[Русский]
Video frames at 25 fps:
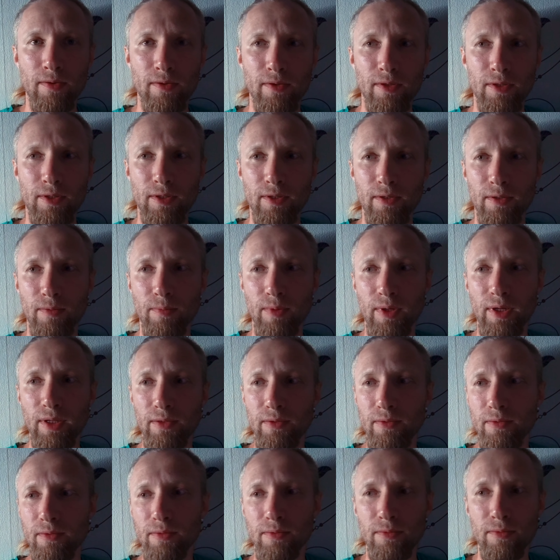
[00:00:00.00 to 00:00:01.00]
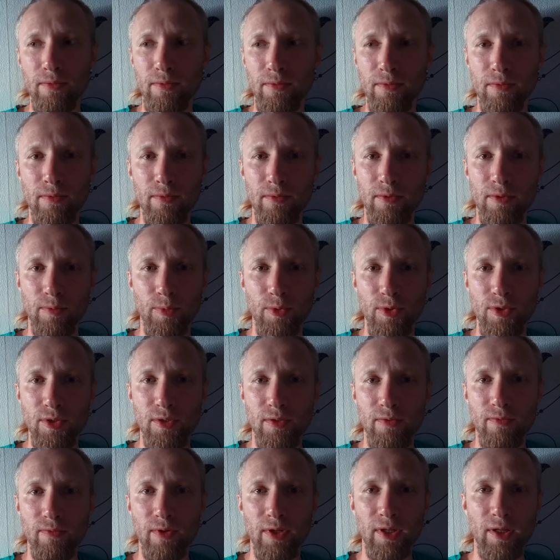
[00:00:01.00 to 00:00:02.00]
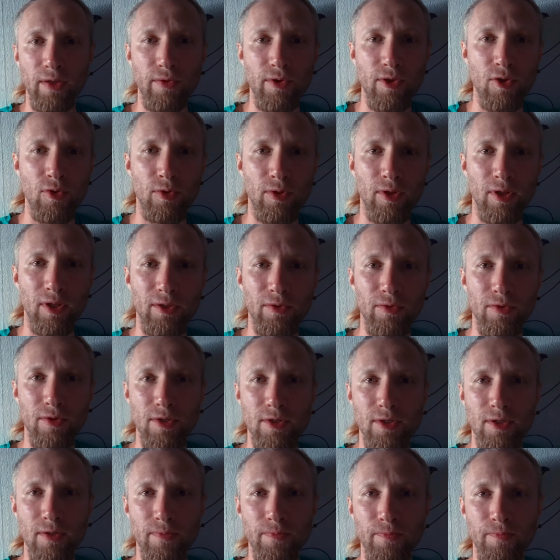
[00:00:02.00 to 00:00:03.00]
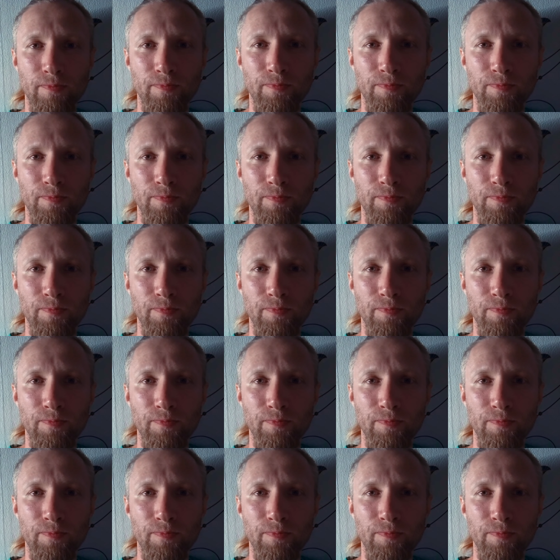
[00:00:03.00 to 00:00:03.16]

Это, блин, это просто в голове не укладывается.